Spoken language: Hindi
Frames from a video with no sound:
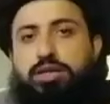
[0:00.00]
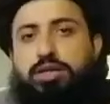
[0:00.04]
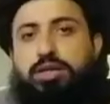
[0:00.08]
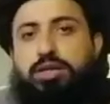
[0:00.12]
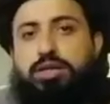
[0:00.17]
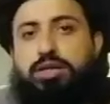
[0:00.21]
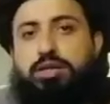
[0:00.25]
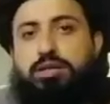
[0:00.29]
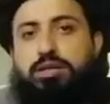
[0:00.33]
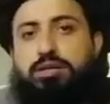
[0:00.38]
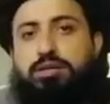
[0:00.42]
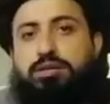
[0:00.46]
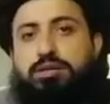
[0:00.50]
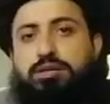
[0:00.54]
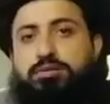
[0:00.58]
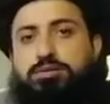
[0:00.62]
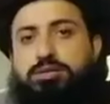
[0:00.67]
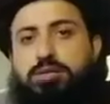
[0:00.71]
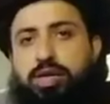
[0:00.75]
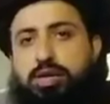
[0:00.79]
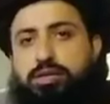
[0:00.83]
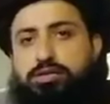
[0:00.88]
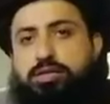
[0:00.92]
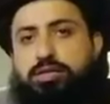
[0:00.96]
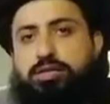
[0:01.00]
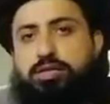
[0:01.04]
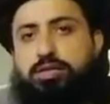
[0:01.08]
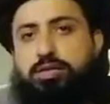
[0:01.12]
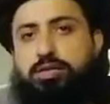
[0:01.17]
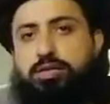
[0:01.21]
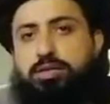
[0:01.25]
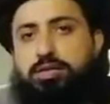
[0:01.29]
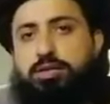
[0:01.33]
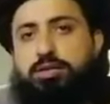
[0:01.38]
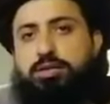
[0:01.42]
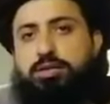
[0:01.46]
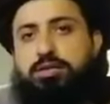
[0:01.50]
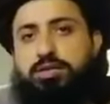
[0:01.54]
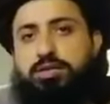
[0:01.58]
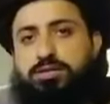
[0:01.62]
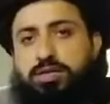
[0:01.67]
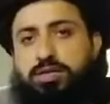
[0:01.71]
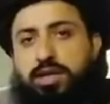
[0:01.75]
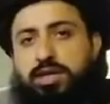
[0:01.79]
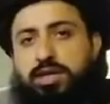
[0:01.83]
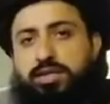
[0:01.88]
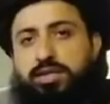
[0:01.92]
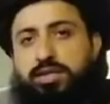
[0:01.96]
बुनियादी सियासी
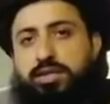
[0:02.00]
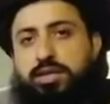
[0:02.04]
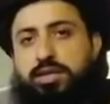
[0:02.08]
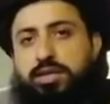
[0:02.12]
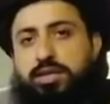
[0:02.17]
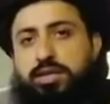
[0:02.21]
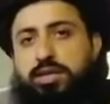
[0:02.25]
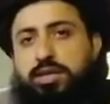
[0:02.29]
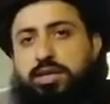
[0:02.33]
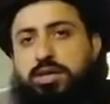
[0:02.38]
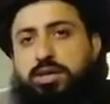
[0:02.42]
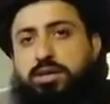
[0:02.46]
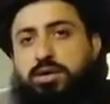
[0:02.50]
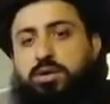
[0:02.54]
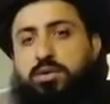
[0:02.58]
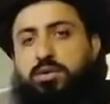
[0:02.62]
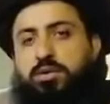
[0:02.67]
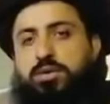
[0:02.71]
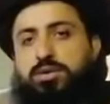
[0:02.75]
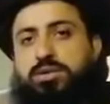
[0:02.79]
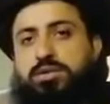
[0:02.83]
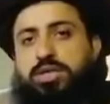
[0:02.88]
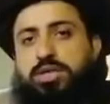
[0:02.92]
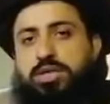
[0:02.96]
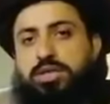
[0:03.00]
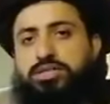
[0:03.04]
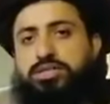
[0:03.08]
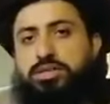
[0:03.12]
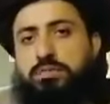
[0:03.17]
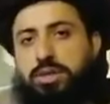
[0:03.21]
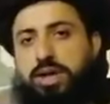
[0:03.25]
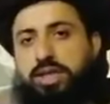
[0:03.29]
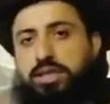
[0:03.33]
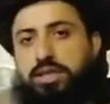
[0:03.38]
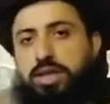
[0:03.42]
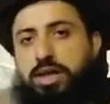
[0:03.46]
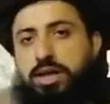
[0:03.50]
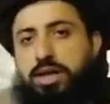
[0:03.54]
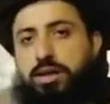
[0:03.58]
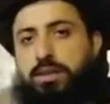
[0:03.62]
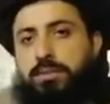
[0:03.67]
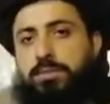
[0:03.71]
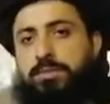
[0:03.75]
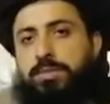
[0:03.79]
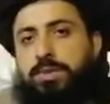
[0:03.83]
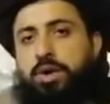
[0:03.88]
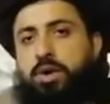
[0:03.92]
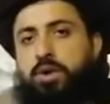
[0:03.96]
नज़रियाती और दीनी जमात है
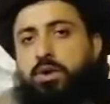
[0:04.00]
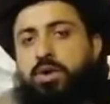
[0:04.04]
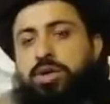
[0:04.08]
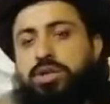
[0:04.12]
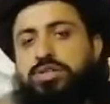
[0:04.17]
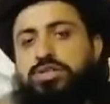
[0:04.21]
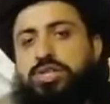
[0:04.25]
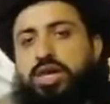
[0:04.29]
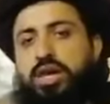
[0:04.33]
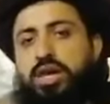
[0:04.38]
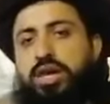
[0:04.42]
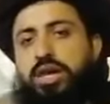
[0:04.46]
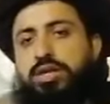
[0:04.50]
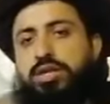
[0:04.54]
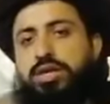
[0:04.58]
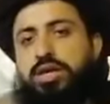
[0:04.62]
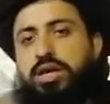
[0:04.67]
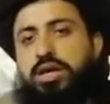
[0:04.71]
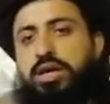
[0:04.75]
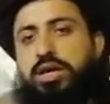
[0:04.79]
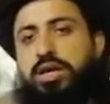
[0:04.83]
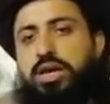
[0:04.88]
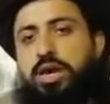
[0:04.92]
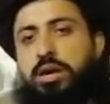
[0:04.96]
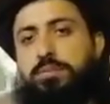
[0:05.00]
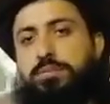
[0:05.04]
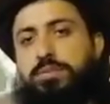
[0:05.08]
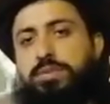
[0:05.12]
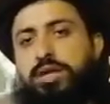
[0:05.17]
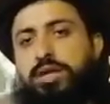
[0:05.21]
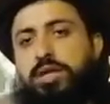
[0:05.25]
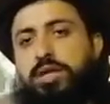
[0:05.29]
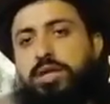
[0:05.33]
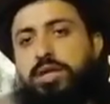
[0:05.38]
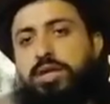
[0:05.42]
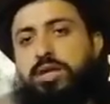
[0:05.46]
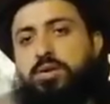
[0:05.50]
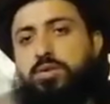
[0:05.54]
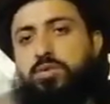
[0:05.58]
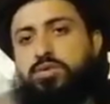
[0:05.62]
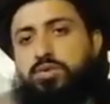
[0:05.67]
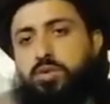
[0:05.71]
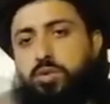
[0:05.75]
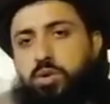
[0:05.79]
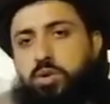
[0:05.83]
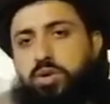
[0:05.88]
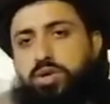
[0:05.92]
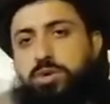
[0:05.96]
और इन ये अपने
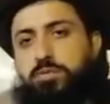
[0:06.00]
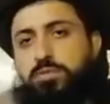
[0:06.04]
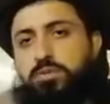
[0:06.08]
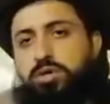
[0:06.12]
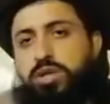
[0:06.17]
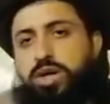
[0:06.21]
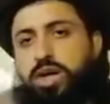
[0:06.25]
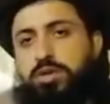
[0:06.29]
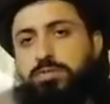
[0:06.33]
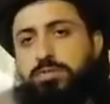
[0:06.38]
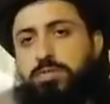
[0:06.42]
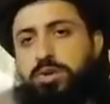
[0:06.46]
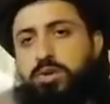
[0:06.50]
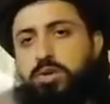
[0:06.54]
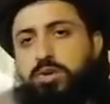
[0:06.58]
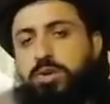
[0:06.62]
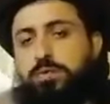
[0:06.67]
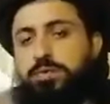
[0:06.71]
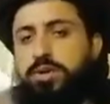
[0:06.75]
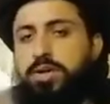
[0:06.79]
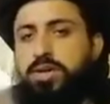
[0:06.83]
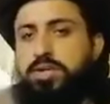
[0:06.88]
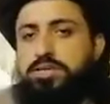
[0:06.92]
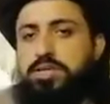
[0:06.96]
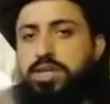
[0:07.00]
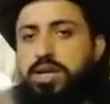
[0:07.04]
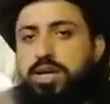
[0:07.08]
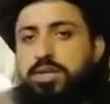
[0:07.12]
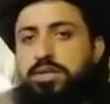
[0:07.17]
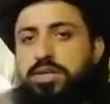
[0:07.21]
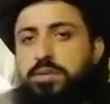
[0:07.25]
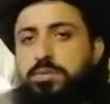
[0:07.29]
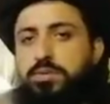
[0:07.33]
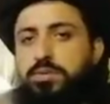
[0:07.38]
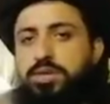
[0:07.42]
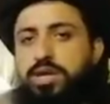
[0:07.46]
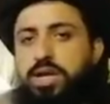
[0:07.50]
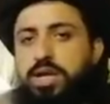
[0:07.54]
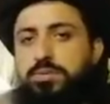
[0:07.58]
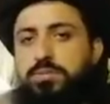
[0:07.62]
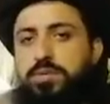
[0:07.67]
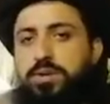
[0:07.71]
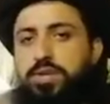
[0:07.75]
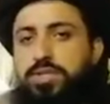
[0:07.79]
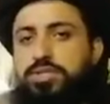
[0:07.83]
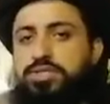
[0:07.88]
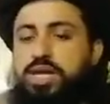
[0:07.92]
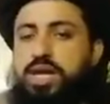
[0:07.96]
असूलों की बुनियाद पर और अपने नज़रियात की
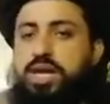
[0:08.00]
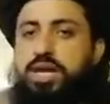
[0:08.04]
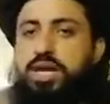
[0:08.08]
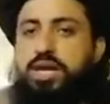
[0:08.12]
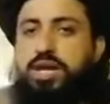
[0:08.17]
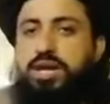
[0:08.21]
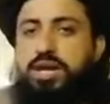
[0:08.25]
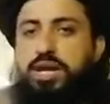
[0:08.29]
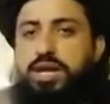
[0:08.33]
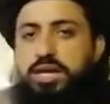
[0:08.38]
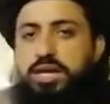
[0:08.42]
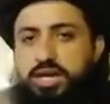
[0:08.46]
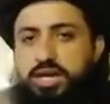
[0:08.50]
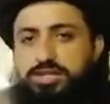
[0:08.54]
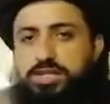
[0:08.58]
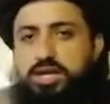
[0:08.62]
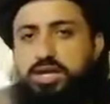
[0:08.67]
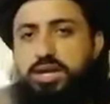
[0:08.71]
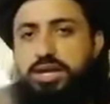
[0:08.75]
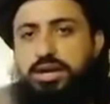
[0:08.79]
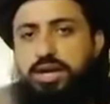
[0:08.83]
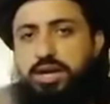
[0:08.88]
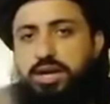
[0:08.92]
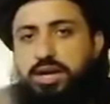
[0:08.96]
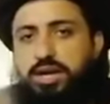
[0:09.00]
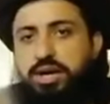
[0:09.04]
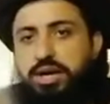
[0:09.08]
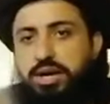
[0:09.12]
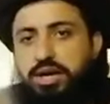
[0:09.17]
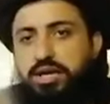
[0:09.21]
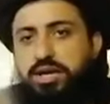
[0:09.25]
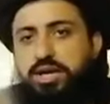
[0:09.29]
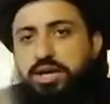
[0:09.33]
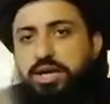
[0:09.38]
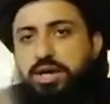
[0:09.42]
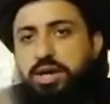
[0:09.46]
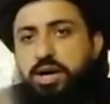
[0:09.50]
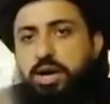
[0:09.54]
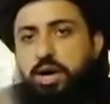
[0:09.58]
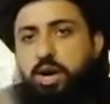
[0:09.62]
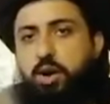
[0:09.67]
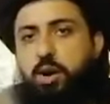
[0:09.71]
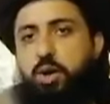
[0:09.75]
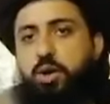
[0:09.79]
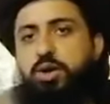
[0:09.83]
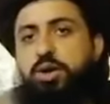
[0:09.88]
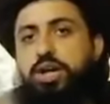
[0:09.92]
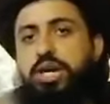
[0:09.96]
बुनियाद पर इन इलेक्शन लड़ने लड़ेगी
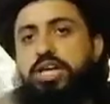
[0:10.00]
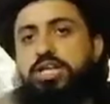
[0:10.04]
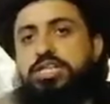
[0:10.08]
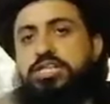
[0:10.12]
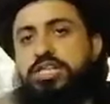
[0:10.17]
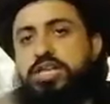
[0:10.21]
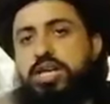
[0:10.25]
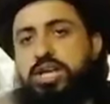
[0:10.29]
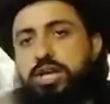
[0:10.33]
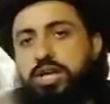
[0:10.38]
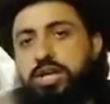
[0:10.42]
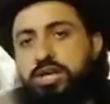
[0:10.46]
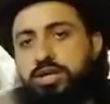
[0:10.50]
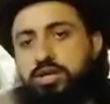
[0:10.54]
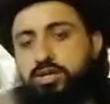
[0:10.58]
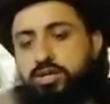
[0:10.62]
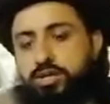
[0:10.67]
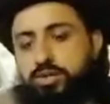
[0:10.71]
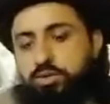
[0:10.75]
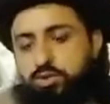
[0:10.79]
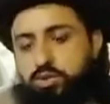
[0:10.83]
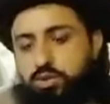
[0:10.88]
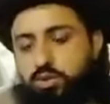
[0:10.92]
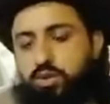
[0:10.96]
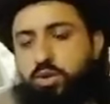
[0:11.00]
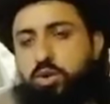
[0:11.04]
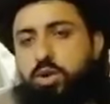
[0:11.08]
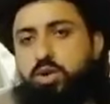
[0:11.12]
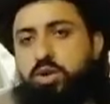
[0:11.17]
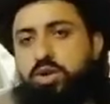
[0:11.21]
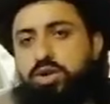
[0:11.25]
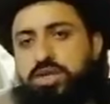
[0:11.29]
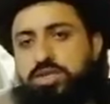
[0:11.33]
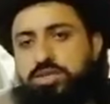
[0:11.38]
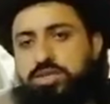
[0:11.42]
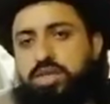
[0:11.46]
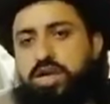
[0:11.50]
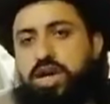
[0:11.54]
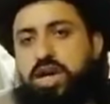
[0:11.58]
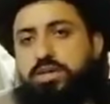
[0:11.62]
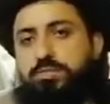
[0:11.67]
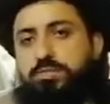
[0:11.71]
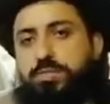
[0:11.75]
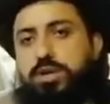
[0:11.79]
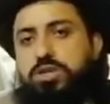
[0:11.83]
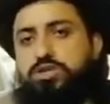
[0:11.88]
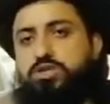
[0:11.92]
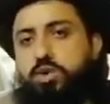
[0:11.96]
और इसके असूलों और
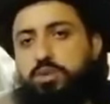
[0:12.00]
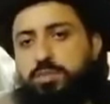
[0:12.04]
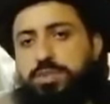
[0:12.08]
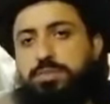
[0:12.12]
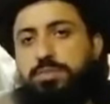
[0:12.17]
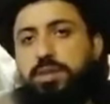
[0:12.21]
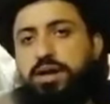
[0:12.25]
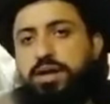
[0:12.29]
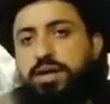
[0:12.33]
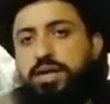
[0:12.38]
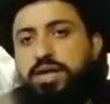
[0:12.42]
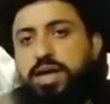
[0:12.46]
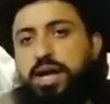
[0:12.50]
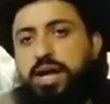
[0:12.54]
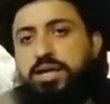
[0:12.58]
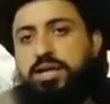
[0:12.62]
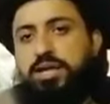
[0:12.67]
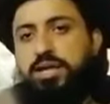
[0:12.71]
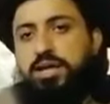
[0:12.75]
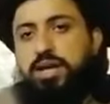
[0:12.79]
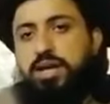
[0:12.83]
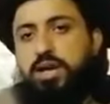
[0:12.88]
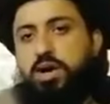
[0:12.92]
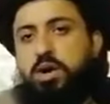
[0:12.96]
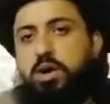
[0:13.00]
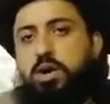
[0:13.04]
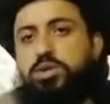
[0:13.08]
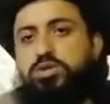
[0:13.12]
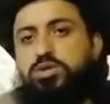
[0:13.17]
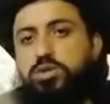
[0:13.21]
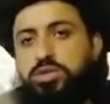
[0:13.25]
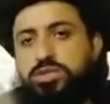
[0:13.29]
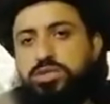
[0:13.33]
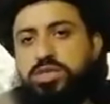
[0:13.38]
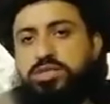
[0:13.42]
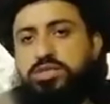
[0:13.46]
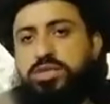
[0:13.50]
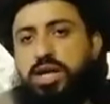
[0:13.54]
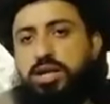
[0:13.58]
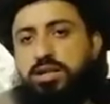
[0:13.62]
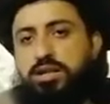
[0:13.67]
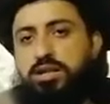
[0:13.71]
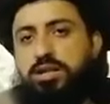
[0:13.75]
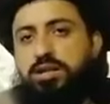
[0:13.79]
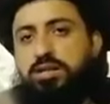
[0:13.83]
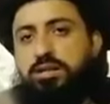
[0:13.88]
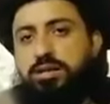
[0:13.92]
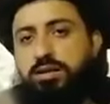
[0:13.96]
नज़रियात पर जो भी पार्टी आएगी और जो इसके
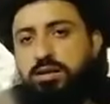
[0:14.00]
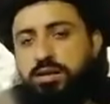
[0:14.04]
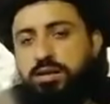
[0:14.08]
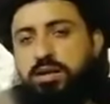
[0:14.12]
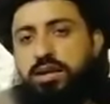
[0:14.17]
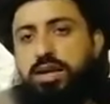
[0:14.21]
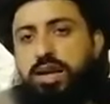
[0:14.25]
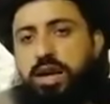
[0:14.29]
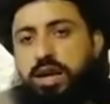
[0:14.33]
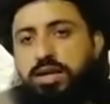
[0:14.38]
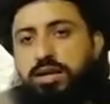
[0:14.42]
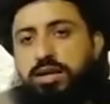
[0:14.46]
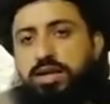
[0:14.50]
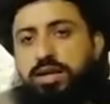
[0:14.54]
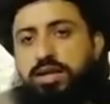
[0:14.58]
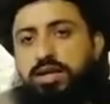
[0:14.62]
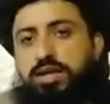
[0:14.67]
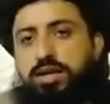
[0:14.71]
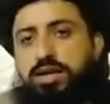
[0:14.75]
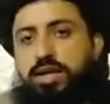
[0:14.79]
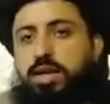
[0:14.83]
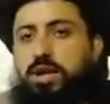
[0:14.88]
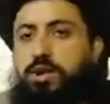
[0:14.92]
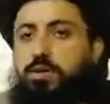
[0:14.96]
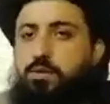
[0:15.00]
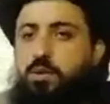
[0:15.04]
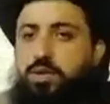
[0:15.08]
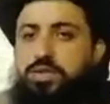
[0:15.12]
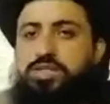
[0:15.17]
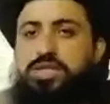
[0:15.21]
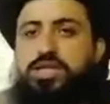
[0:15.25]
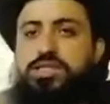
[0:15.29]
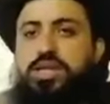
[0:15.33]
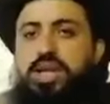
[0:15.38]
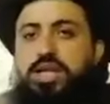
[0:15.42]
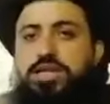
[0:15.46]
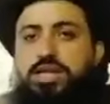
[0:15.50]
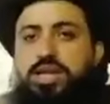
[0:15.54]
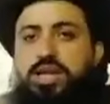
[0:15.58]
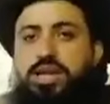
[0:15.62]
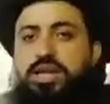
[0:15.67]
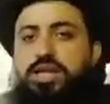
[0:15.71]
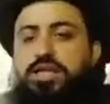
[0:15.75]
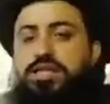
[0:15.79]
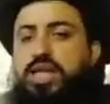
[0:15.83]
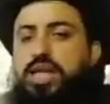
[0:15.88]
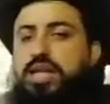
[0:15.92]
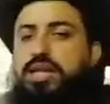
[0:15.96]
साथ इलाहा करेगी वो इसके साथ
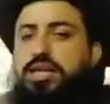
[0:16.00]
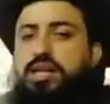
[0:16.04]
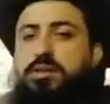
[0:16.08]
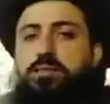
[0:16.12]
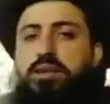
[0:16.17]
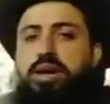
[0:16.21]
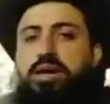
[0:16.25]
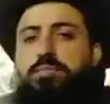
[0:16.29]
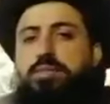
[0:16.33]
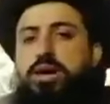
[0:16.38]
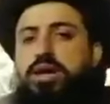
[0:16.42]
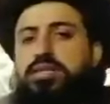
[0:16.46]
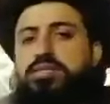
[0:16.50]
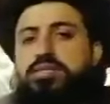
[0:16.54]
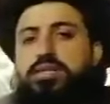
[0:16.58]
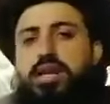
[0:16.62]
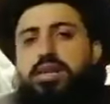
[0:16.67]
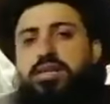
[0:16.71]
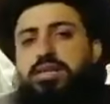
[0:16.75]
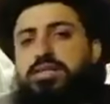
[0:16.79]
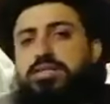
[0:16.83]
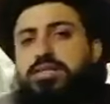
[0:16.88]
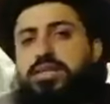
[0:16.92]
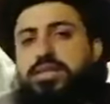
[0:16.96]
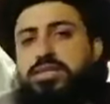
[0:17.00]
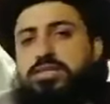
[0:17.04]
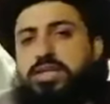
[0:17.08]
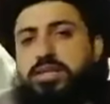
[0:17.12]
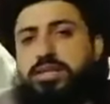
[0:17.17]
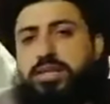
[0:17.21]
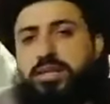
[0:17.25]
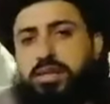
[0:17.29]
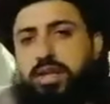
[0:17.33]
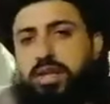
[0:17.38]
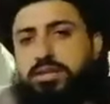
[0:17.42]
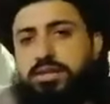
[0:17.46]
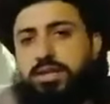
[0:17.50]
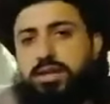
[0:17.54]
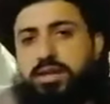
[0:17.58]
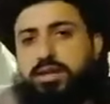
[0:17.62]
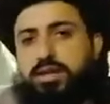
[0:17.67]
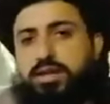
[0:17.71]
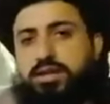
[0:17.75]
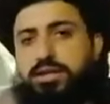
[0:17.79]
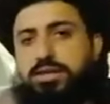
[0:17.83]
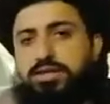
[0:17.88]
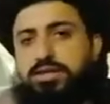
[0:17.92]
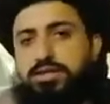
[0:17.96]
करेगी तहरीक लब्बैक पाकिस्तान किसी के साथ इजाद
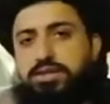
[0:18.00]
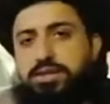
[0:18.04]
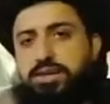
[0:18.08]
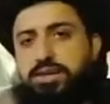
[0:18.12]
करने के